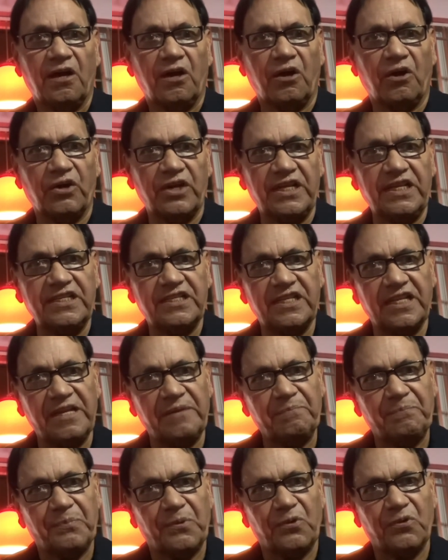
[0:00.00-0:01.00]
और इसे
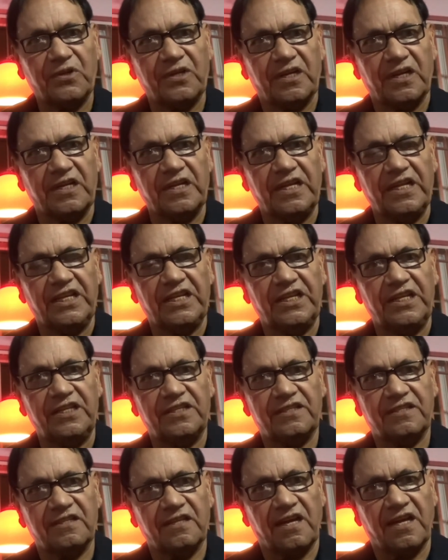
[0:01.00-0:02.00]
इंपोर्ट करने की
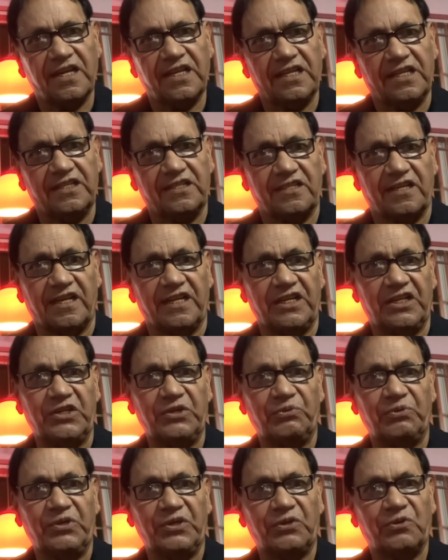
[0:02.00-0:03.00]
सारी की सारी
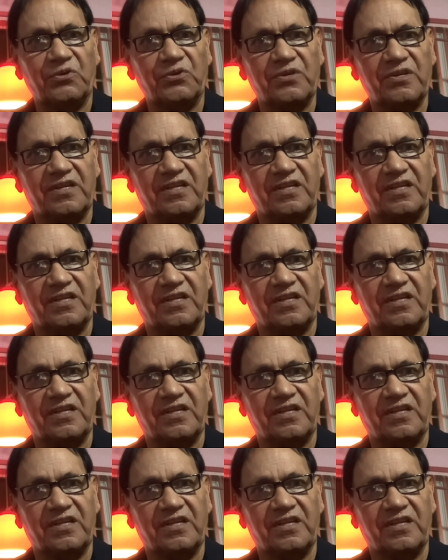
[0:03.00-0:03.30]
ड्यूटी को